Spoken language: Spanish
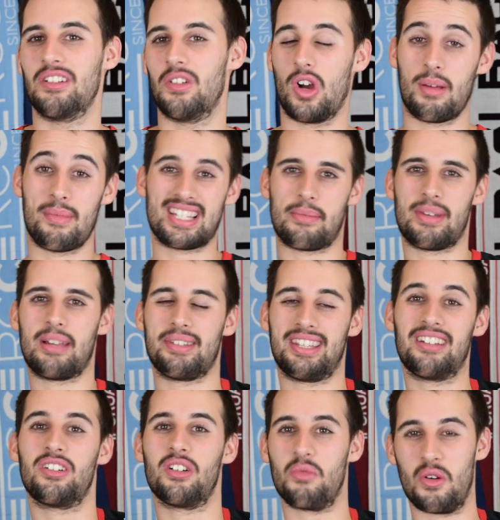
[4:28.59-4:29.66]
Luego además también le
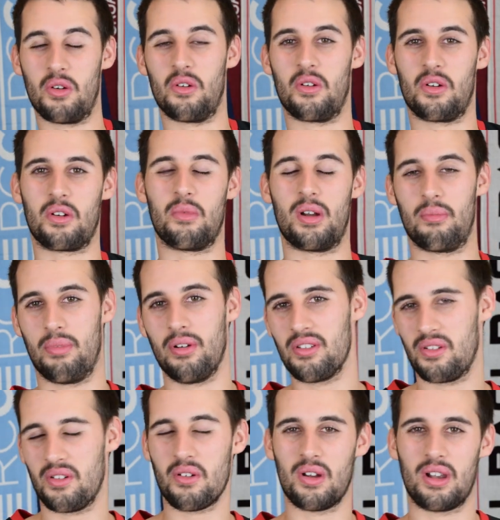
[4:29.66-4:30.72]
meten como, como el
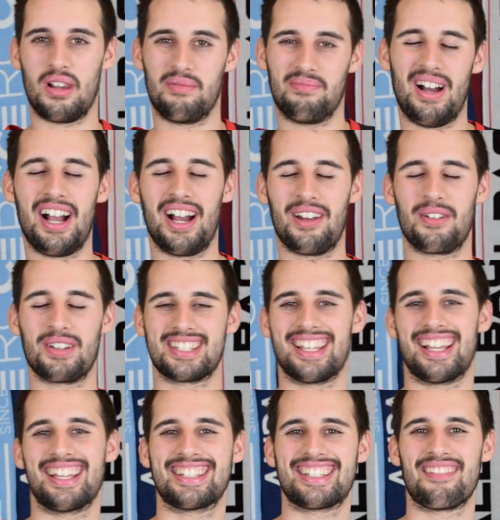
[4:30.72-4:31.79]
pollo, ¿no? El pájaro
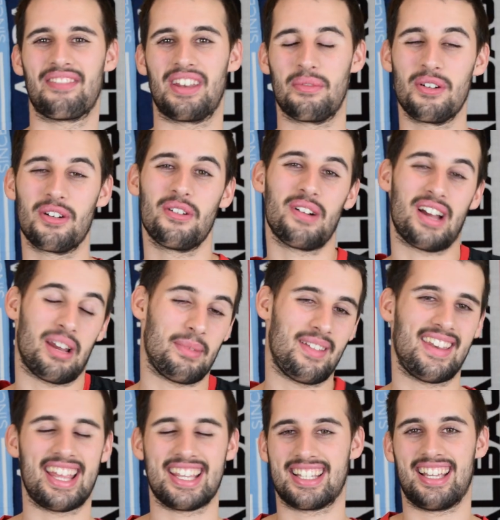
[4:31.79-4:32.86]
este que es el Friburgo, que ahora me
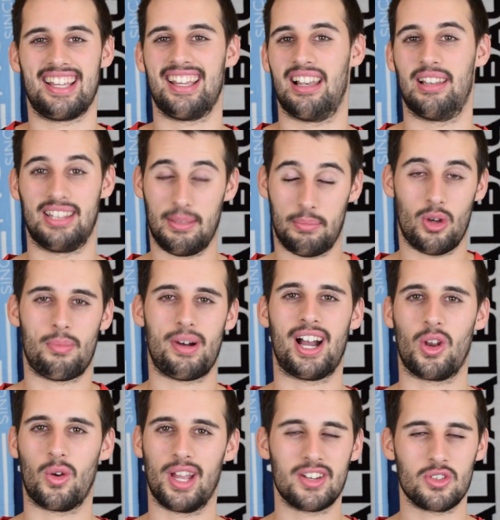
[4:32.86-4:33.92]
diréis que el tipo de
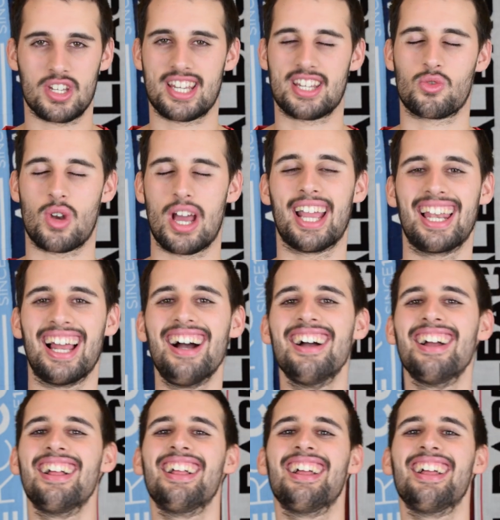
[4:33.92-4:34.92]
pájaro que es, no sé si es un águila.